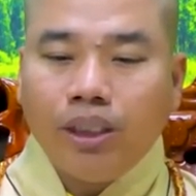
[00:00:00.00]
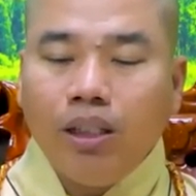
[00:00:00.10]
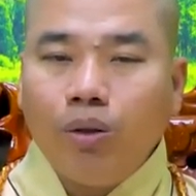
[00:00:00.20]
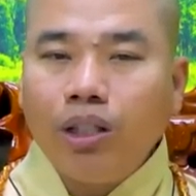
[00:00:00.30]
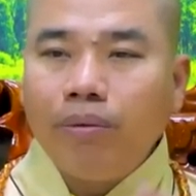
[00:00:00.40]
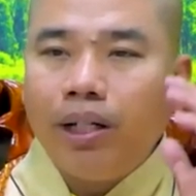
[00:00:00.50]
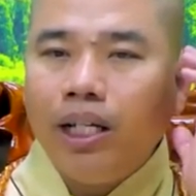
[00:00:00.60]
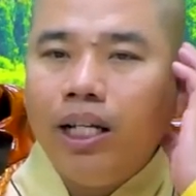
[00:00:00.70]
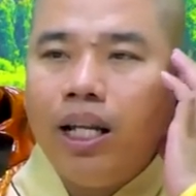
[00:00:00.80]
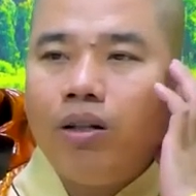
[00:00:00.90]
thí dụ như mình
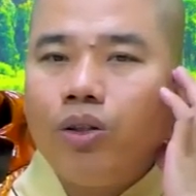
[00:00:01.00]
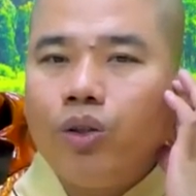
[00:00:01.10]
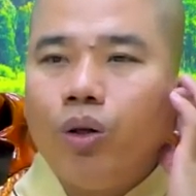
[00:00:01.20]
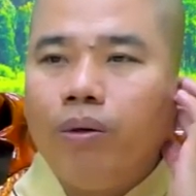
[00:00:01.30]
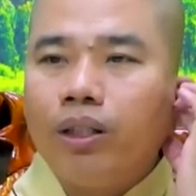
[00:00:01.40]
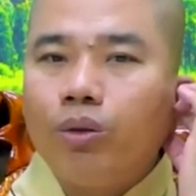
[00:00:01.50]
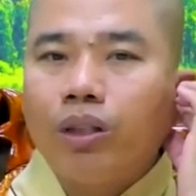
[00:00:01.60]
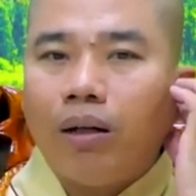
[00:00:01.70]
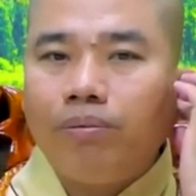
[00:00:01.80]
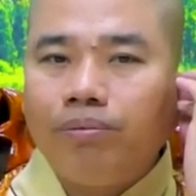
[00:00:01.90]
đi đến ngôi chùa mình tu
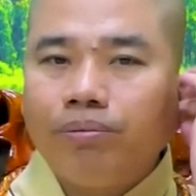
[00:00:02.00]
tập